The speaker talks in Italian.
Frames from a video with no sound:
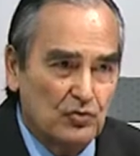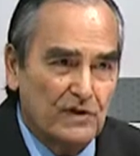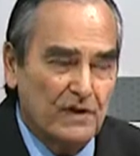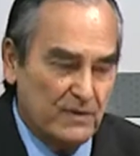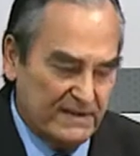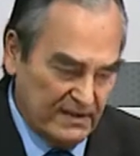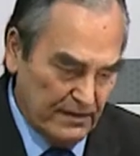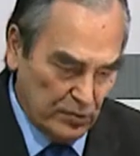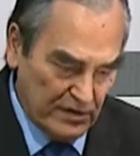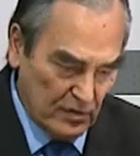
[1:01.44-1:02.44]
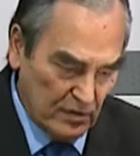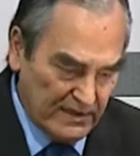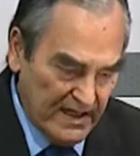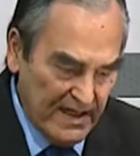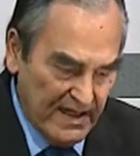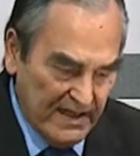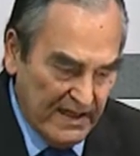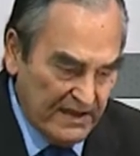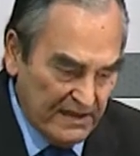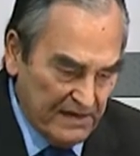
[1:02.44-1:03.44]
su tutti questi tipi di cose.
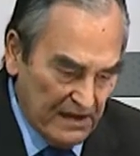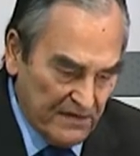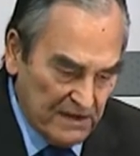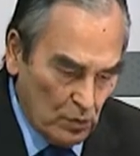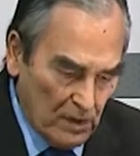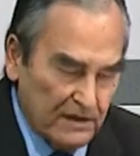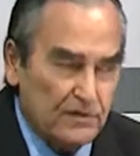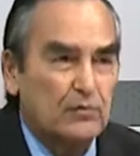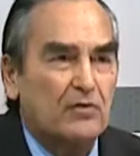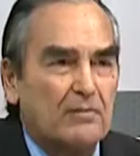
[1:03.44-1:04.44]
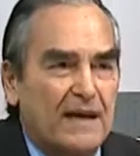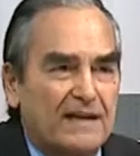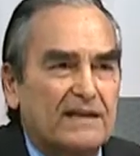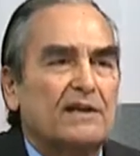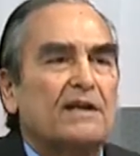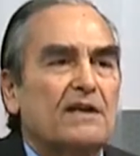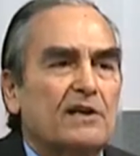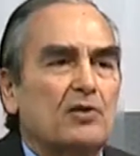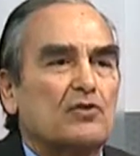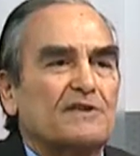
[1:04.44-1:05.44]
Lei della Visual Studio Marketing,
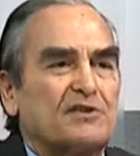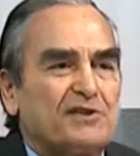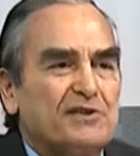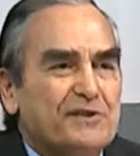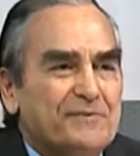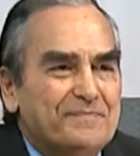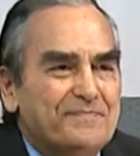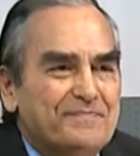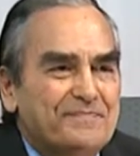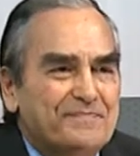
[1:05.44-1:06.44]
che cosa ci dice?